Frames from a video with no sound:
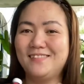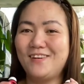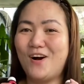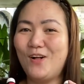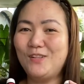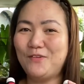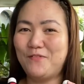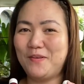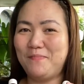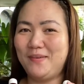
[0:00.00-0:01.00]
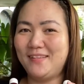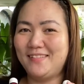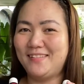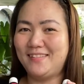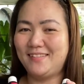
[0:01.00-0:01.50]
all the
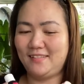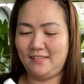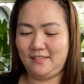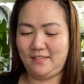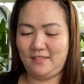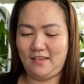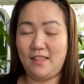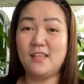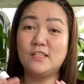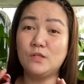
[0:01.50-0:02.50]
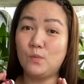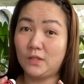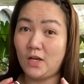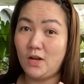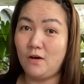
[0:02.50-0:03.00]
freebies. And this is
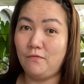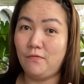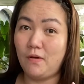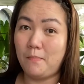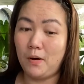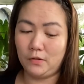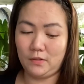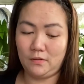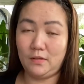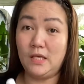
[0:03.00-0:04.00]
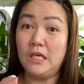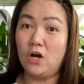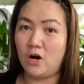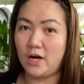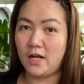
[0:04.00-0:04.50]
what I love about
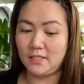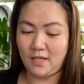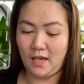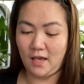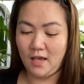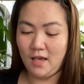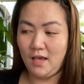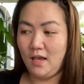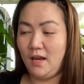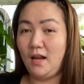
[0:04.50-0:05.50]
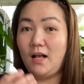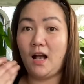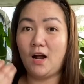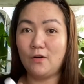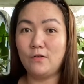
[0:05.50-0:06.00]
ER kasi
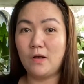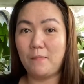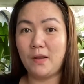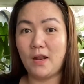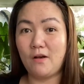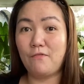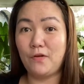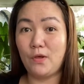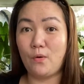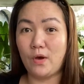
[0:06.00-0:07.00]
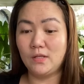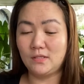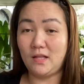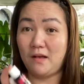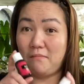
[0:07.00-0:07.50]
nagkakaroon ka pa ng free
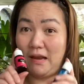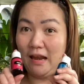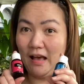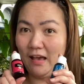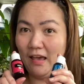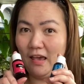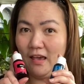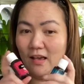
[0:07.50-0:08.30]
oils na malalaki.